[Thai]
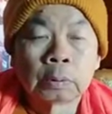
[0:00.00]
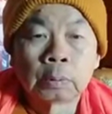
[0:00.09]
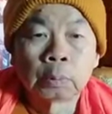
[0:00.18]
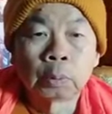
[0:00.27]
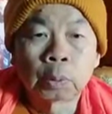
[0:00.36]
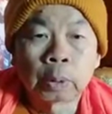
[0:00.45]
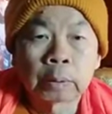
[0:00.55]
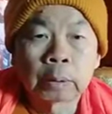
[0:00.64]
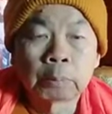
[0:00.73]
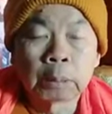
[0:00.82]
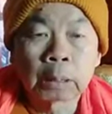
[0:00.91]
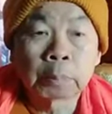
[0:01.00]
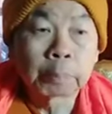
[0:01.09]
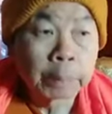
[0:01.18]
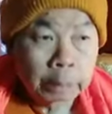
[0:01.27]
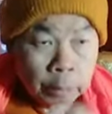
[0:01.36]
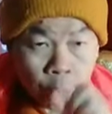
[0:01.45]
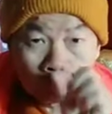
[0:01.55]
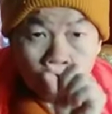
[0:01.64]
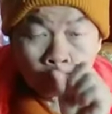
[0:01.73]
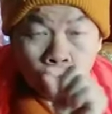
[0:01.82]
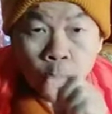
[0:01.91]
ดูดูแล้วเนี่ยเหมือนกับเพชรอยู่ที่
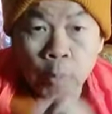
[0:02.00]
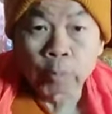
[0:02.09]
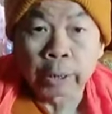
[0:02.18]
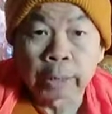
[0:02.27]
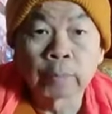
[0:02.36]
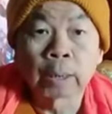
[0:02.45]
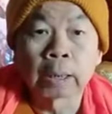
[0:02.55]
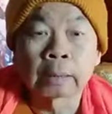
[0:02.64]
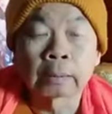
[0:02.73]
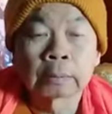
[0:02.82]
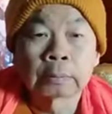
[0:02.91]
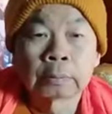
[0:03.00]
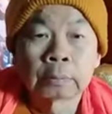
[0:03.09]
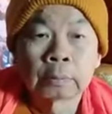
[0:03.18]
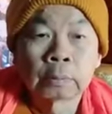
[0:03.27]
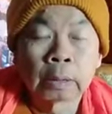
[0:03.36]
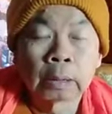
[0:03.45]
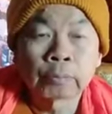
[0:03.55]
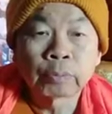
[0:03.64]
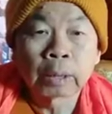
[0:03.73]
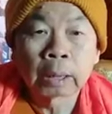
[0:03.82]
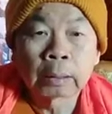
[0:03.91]
บนหัวแหวนเหมือนกันอันนี้
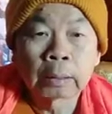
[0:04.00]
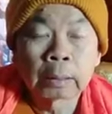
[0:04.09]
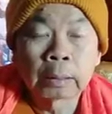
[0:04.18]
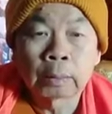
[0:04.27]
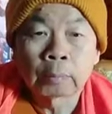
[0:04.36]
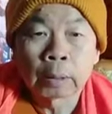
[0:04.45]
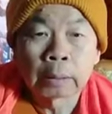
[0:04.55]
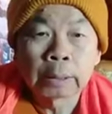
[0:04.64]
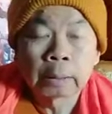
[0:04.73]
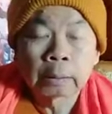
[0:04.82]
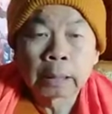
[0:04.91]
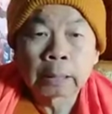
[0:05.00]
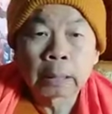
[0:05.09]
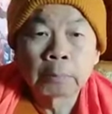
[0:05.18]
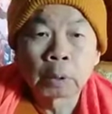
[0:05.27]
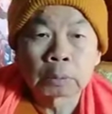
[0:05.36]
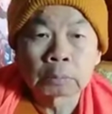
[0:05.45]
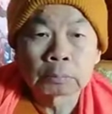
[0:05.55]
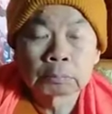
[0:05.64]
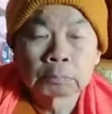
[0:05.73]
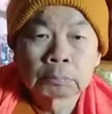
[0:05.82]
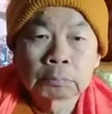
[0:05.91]
ฝรั่งก็เลยเรียกว่าเนี่ยไดอะมอนด์
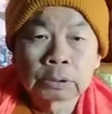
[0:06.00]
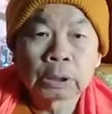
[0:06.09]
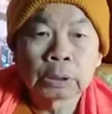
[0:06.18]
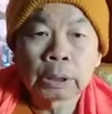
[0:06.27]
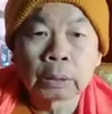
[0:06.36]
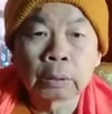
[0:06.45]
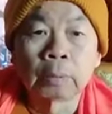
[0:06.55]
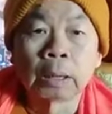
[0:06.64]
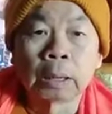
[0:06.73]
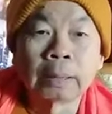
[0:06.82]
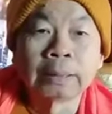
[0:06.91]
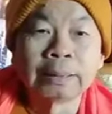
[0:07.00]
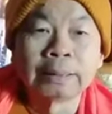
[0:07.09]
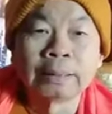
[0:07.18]
ชิปปิ้งเหมือนกันนะ